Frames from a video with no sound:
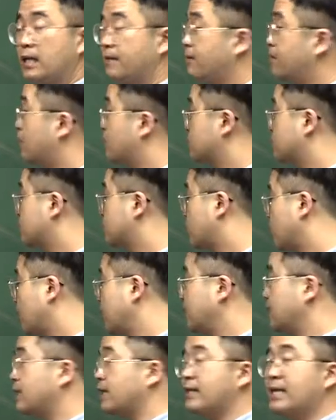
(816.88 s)
이미 벌써
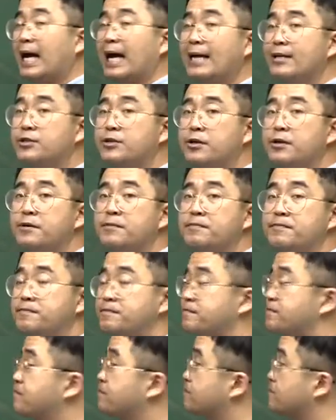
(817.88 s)
성인이 된 나이죠.
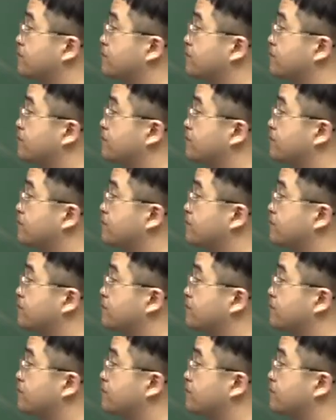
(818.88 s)
음.